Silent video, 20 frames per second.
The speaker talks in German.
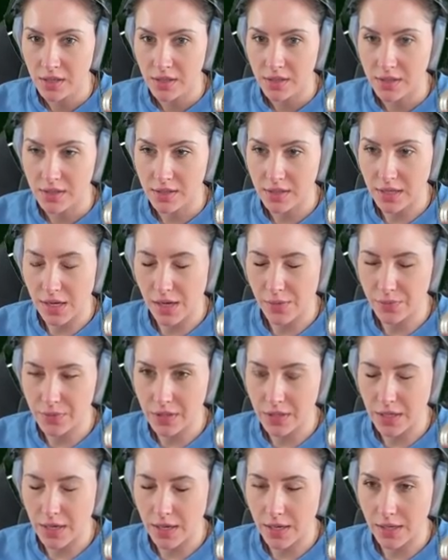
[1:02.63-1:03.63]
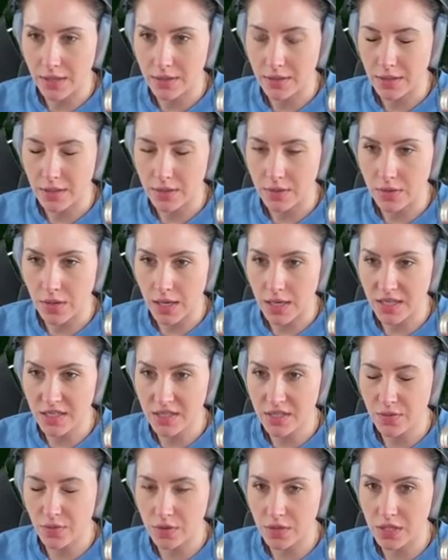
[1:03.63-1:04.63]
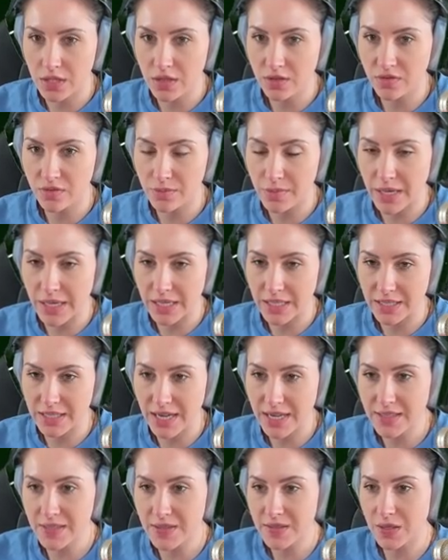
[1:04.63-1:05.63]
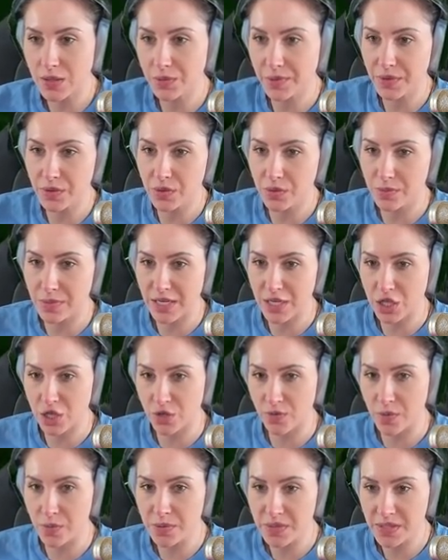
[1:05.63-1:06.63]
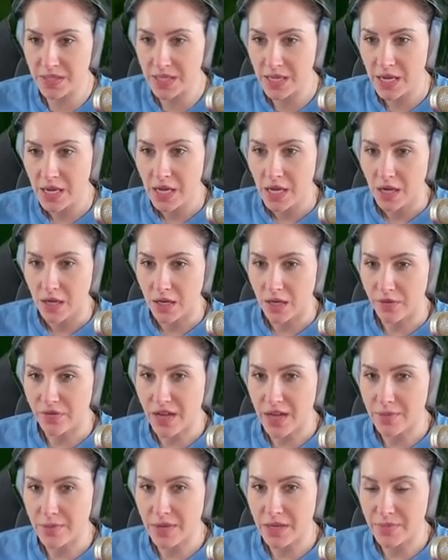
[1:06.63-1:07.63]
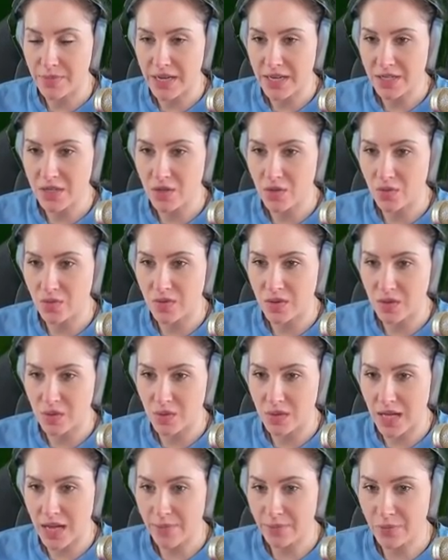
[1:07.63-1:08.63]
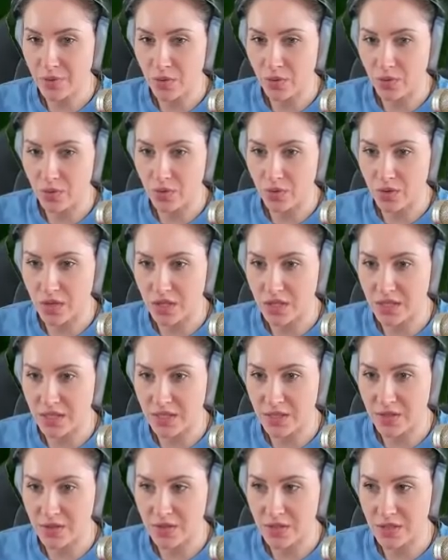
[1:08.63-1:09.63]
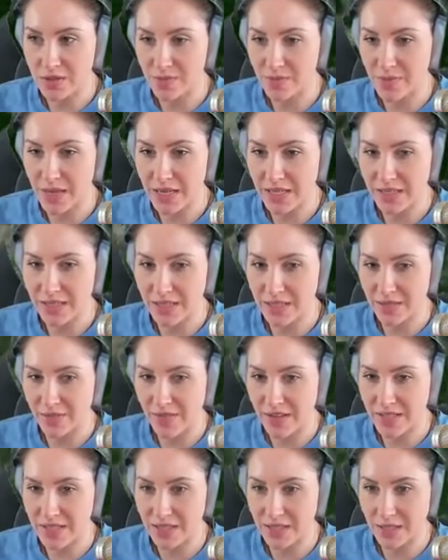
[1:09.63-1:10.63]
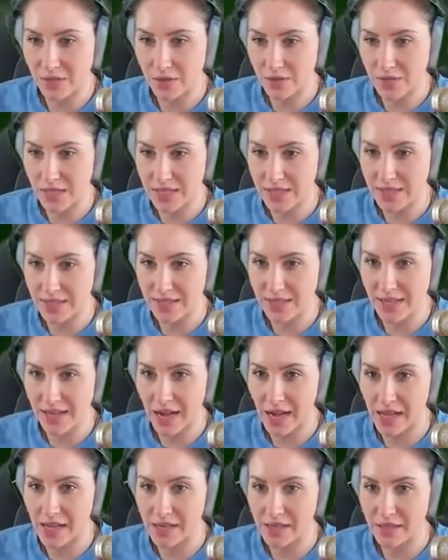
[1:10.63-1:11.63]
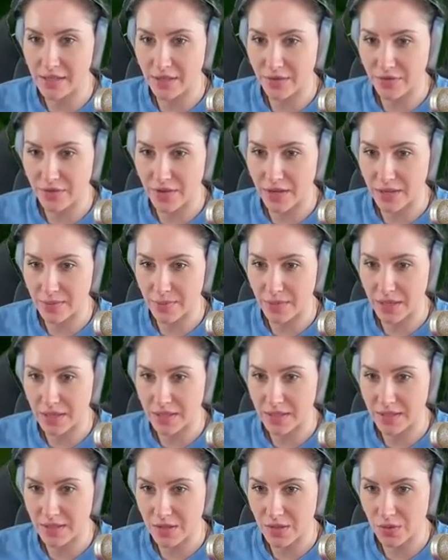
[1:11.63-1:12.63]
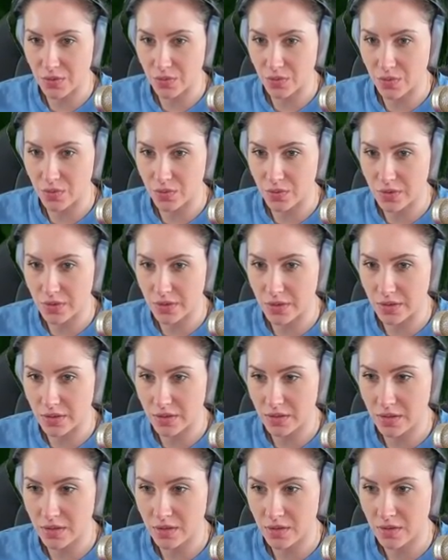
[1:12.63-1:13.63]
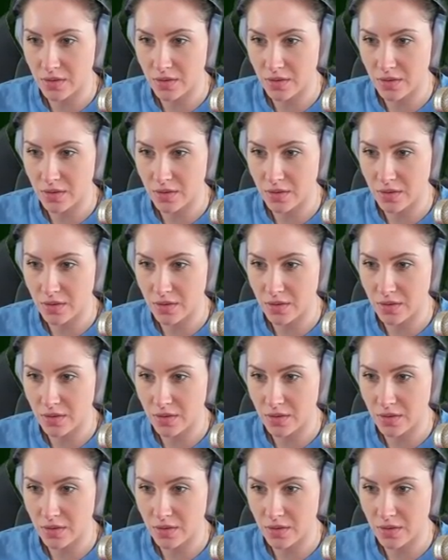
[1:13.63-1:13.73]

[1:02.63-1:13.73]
Das glaubt ihr gar nicht. Also Angst vor tiefen Meeren. Ich hasse es auch, wenn du mehr schwimmst und auf einmal merkst du, wie so ein Abgrund unter dir ist und das Mess des Wassers auch ganz kalt auf einmal. Das ist so gruselig.